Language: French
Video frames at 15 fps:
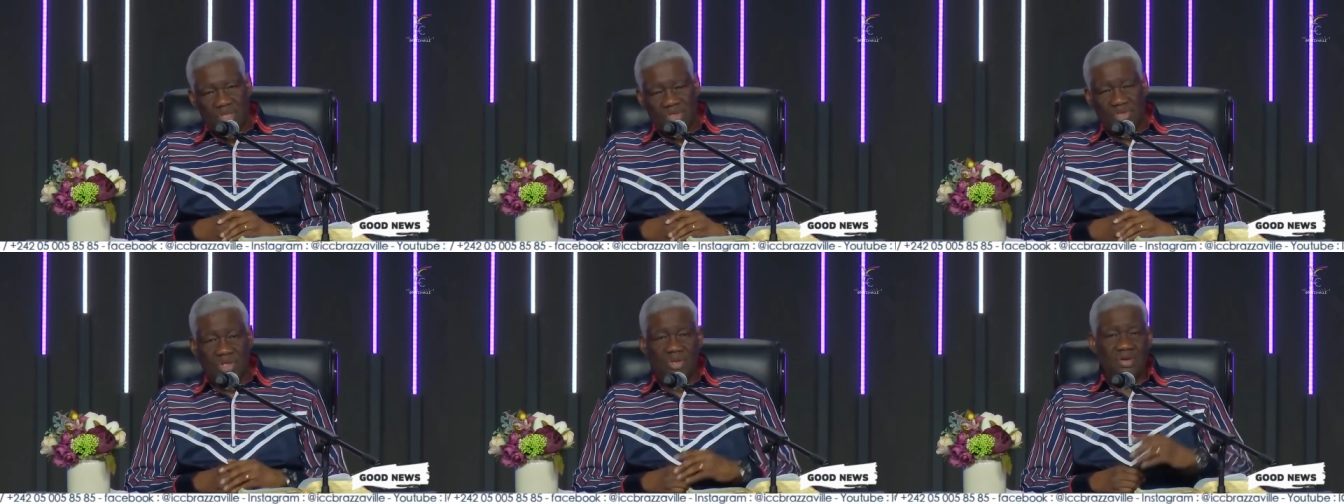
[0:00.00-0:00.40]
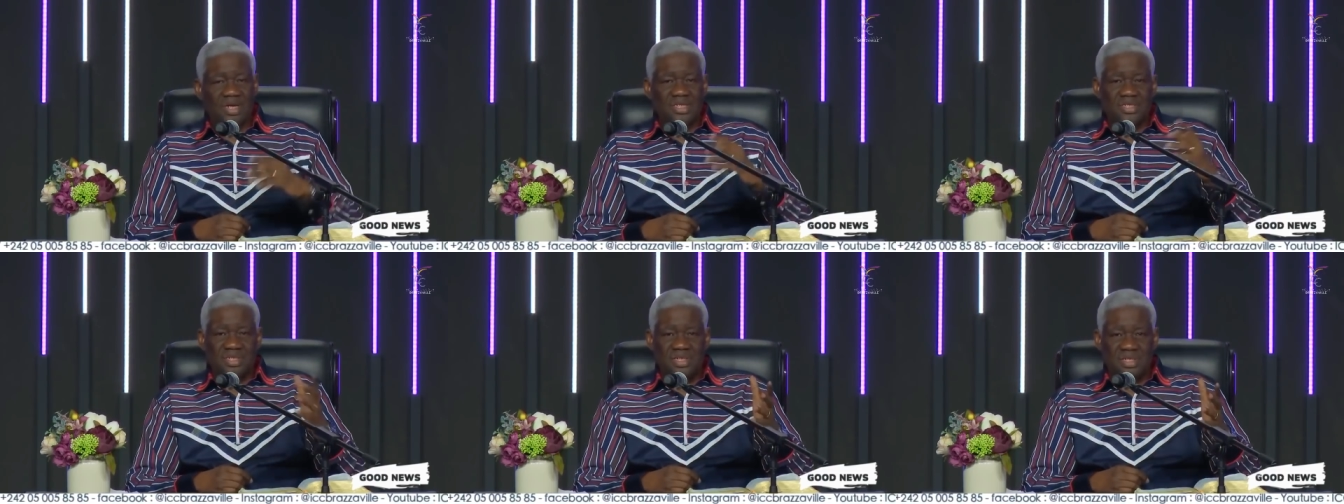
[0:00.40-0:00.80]
Je leur
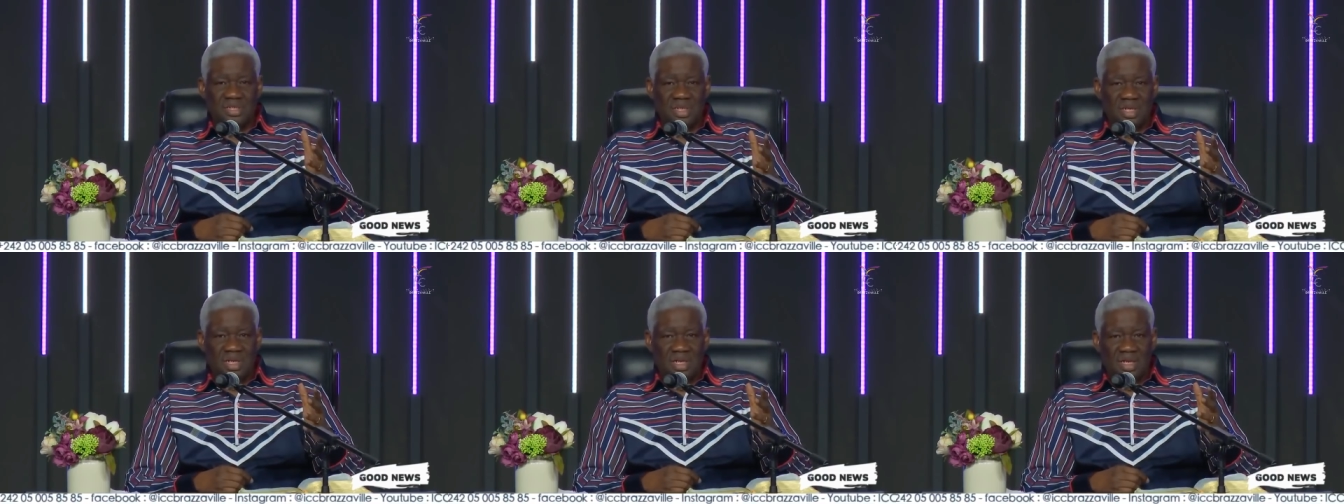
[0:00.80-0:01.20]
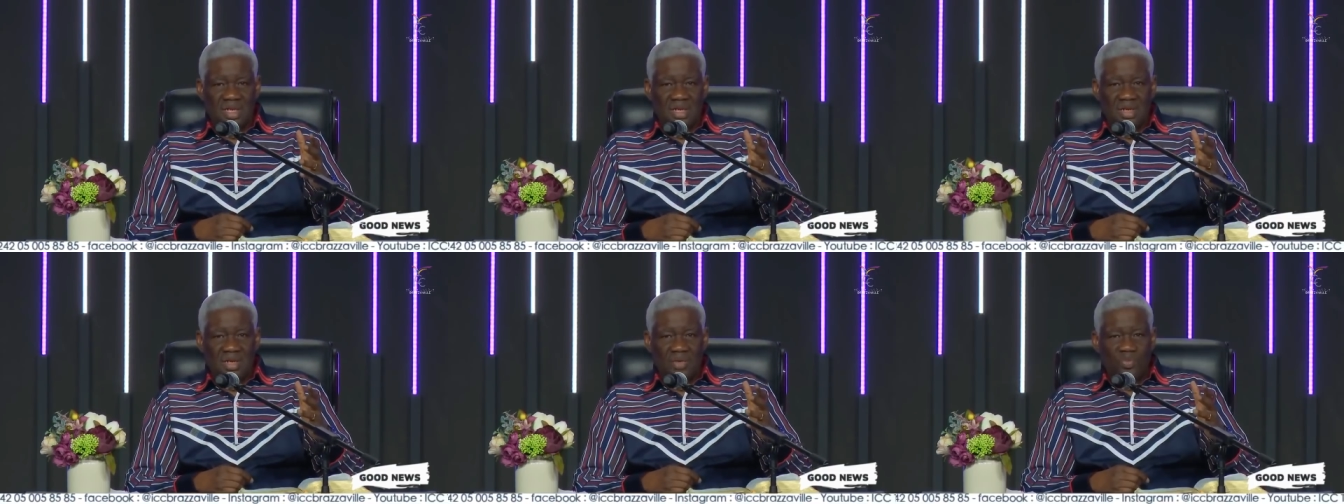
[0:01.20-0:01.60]
ai dit,
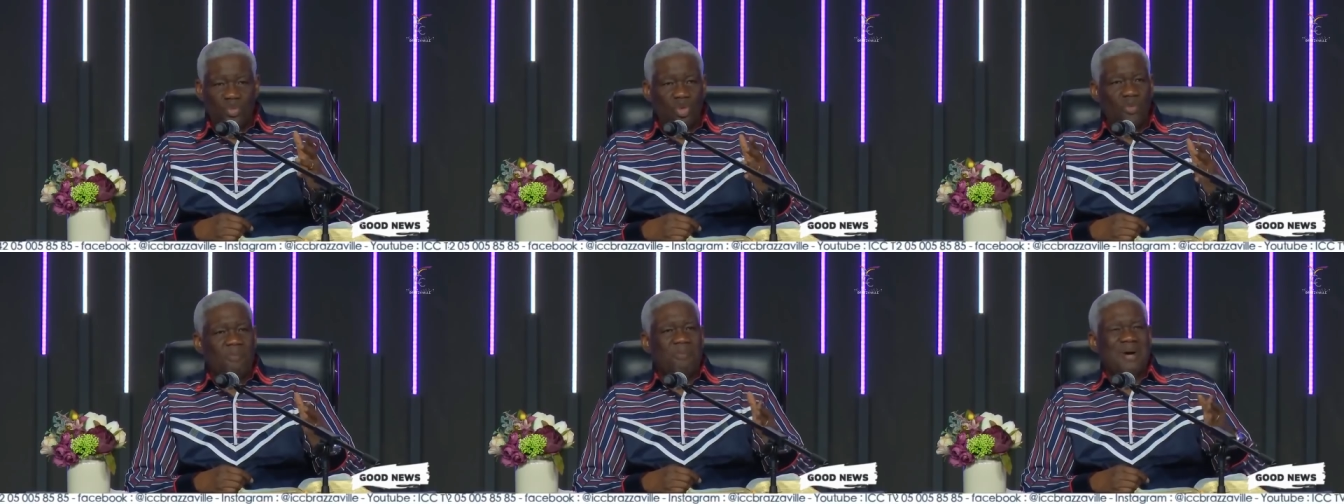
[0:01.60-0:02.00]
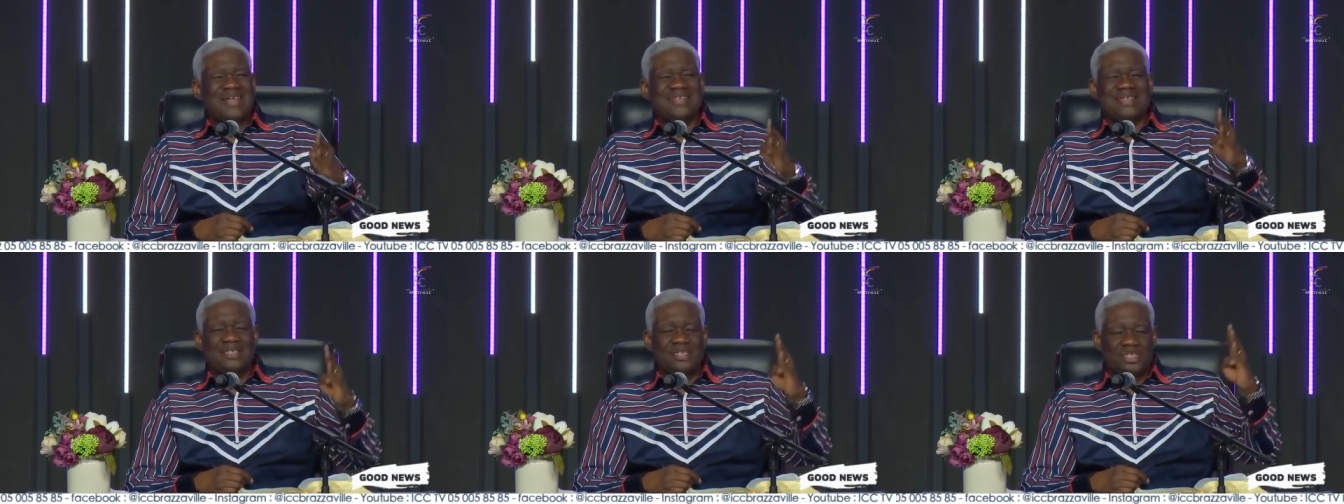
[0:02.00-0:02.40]
pour
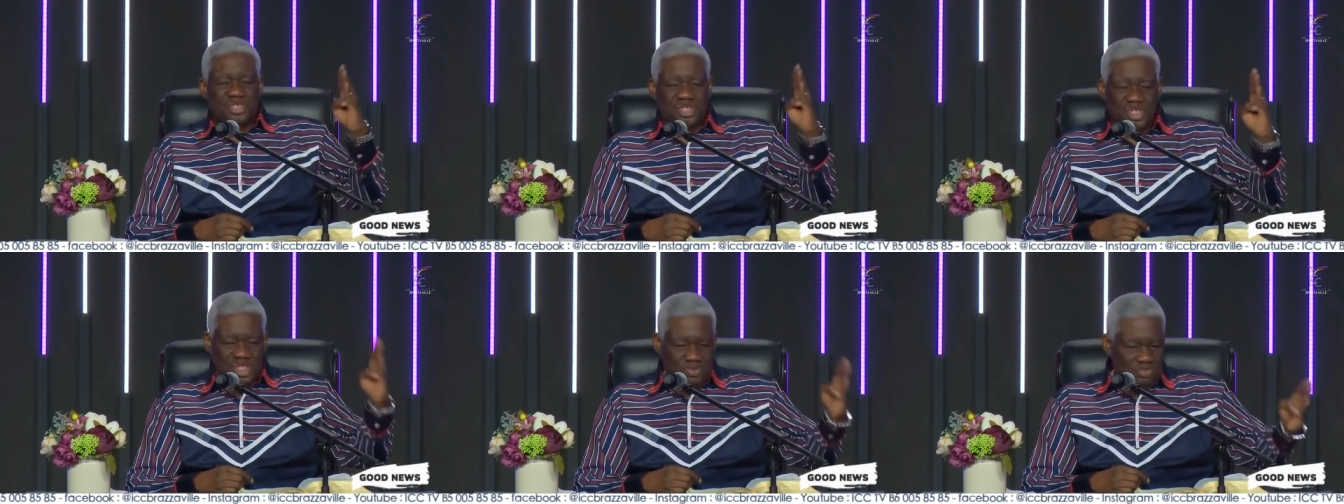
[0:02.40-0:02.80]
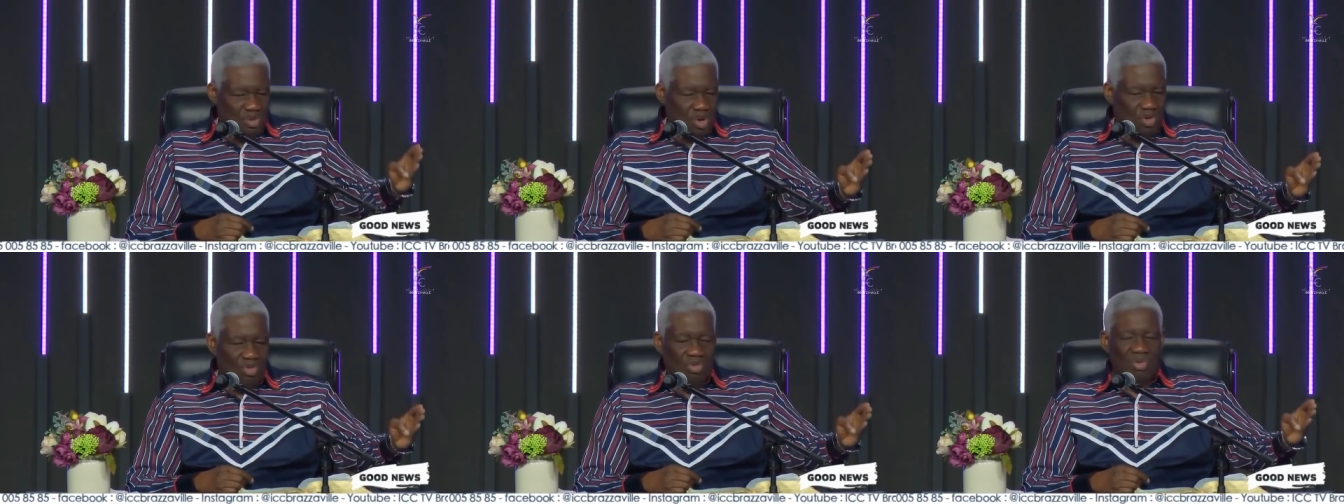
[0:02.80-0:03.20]
passer de
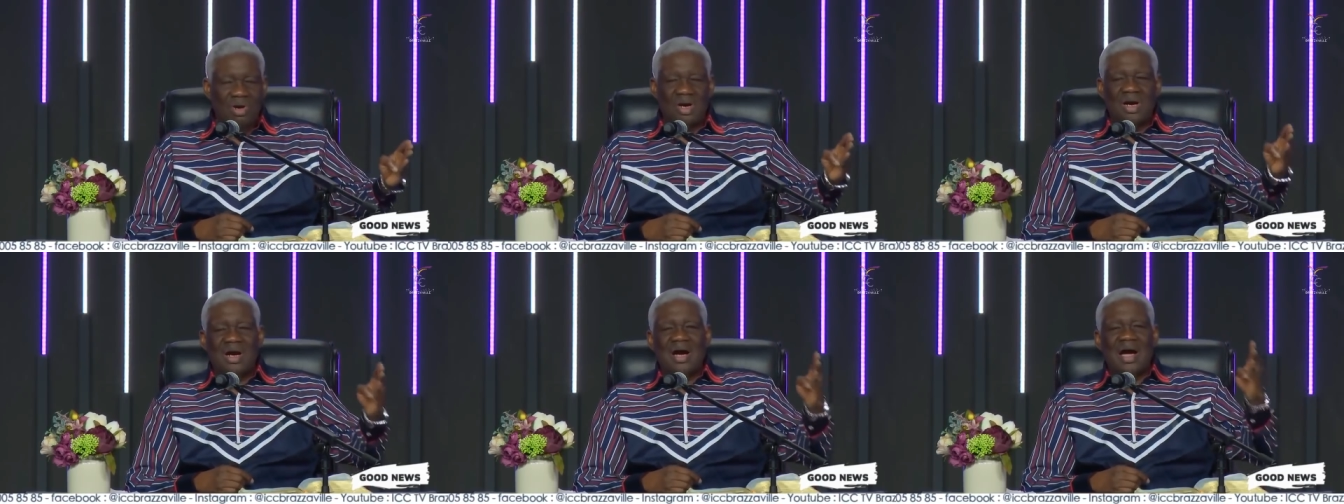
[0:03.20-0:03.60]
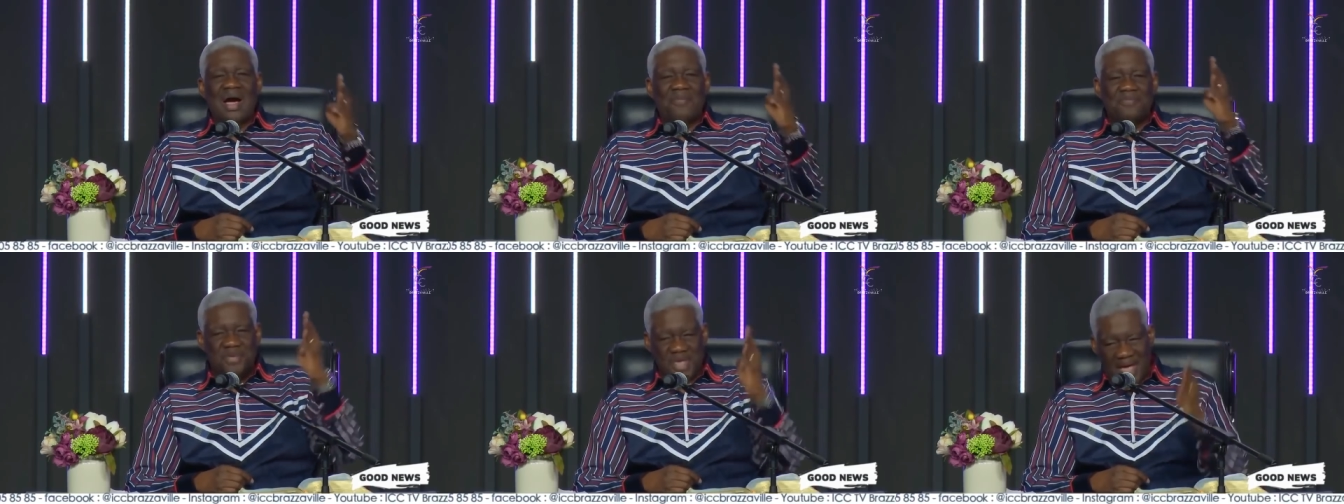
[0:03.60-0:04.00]
Simon
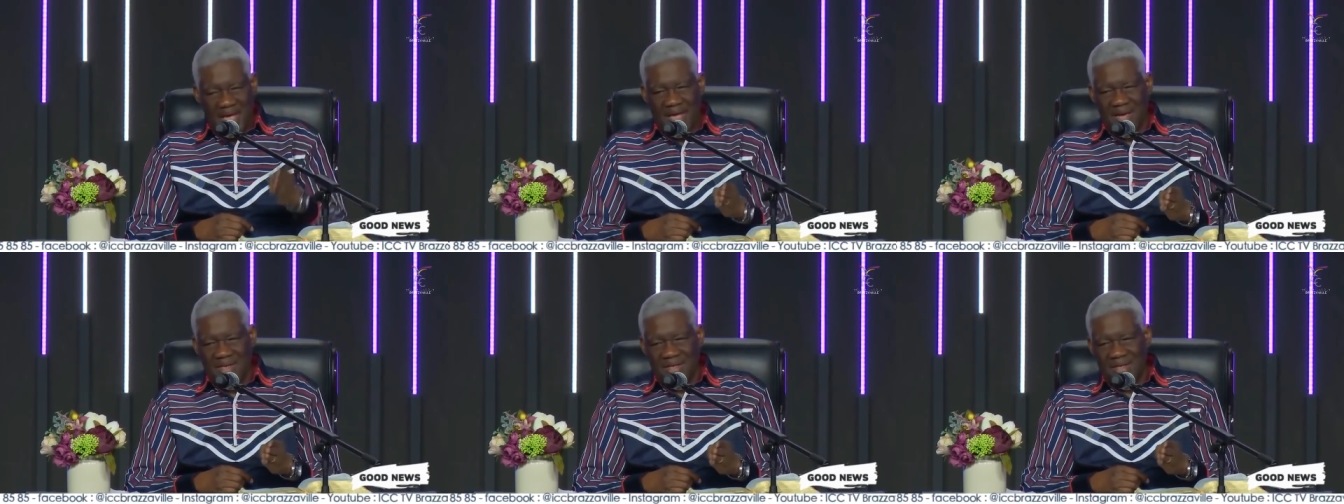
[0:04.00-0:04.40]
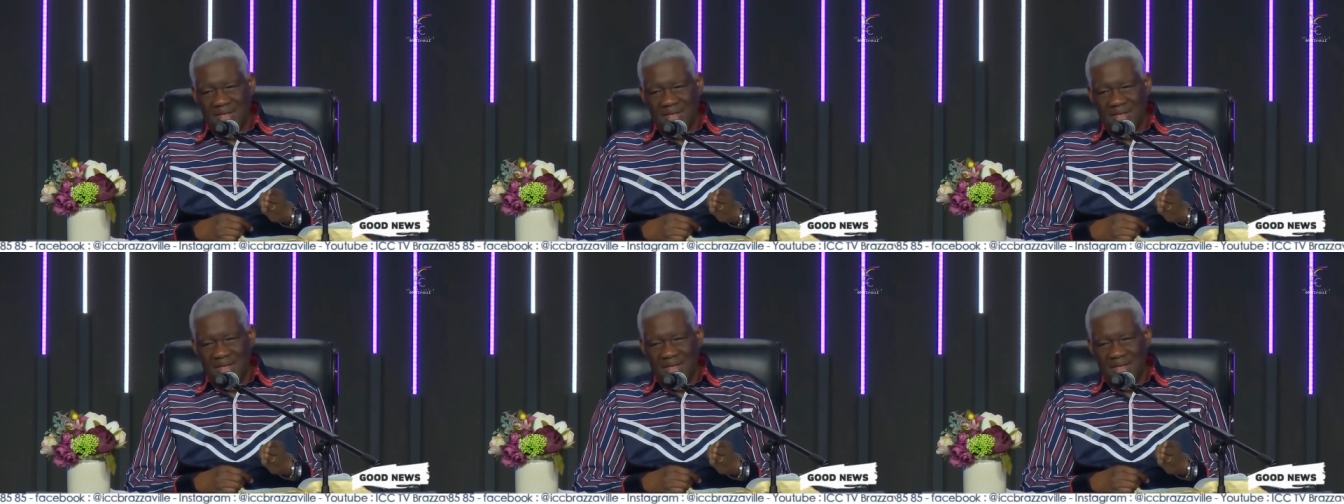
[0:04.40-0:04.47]
à Pierre,